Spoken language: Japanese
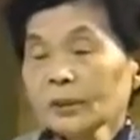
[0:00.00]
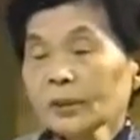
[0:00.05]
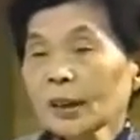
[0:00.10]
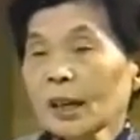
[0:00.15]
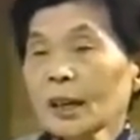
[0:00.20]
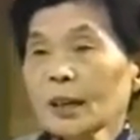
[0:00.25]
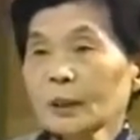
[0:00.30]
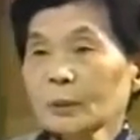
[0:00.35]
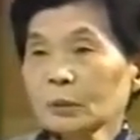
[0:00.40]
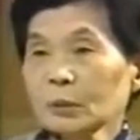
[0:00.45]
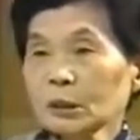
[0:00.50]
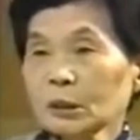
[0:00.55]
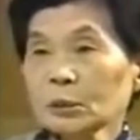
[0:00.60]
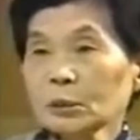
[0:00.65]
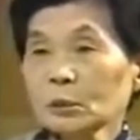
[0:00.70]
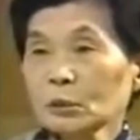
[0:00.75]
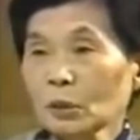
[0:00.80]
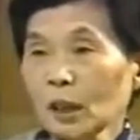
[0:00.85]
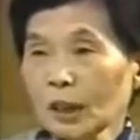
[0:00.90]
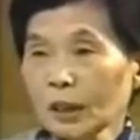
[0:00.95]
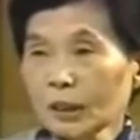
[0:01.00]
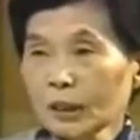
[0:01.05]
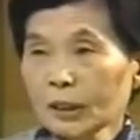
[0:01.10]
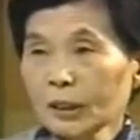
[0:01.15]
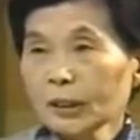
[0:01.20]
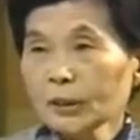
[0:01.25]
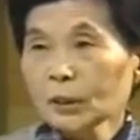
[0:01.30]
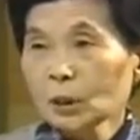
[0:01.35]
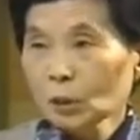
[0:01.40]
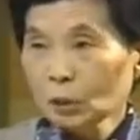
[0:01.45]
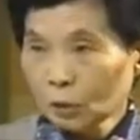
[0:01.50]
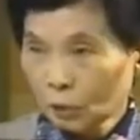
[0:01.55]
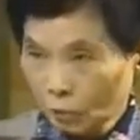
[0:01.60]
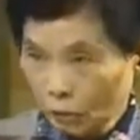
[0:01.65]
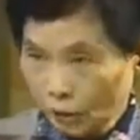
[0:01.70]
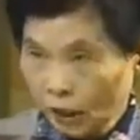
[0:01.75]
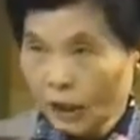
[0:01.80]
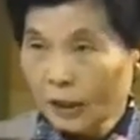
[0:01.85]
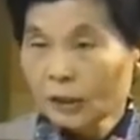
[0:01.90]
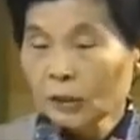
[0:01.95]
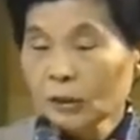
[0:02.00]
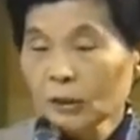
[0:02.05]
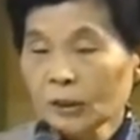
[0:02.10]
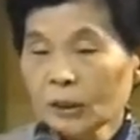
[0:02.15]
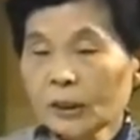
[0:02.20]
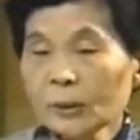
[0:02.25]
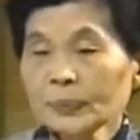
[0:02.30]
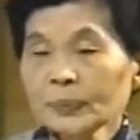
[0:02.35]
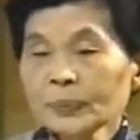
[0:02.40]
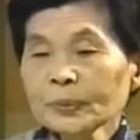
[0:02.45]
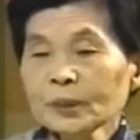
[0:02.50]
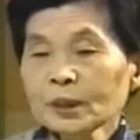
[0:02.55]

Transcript: タイミングがいいというかそれで